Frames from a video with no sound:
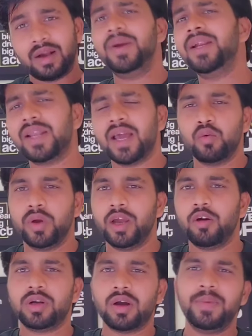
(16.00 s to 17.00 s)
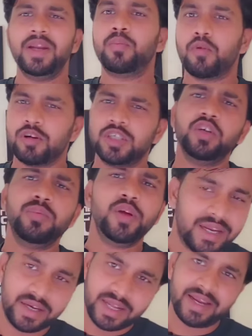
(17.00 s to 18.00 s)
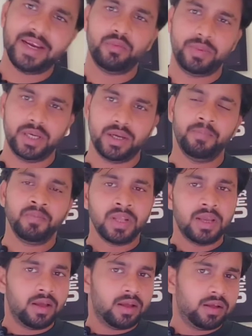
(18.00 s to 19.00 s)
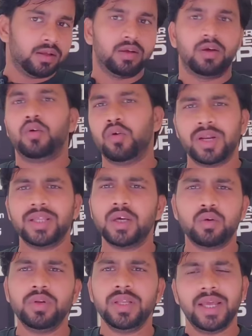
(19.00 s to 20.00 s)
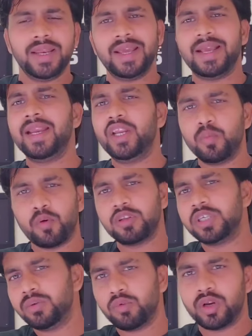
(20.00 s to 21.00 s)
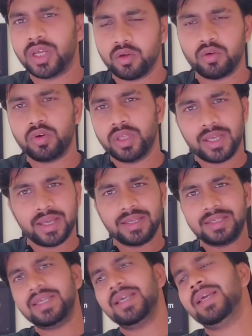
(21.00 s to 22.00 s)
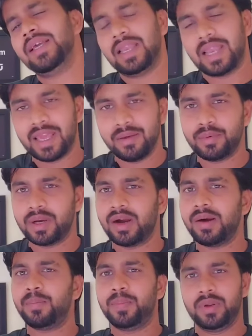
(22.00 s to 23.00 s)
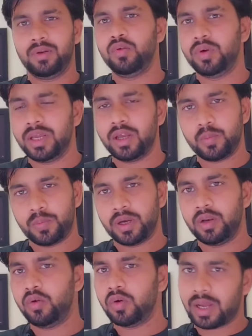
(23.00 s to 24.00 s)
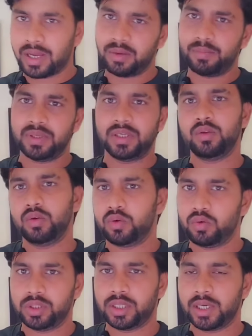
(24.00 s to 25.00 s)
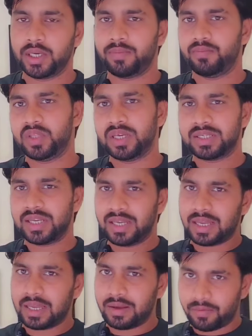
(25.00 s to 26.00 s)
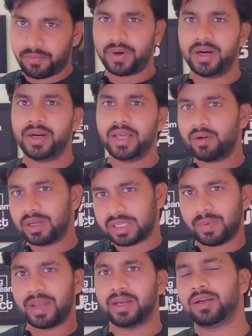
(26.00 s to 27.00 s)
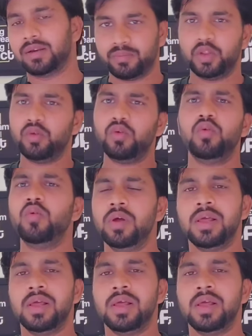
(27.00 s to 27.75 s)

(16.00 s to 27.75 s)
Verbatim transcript: कमेंट आए हुए हैं और कमेंट पॉजिटिव भी और नेगेटिव भी है होना जरूरी है नेगेटिव पॉजिटिव होना जरूरी है ये लाइफ का पहलू है और पहलू आगे पीछे दोनों होता है जैसे फ्रंट है वैसे बैक तो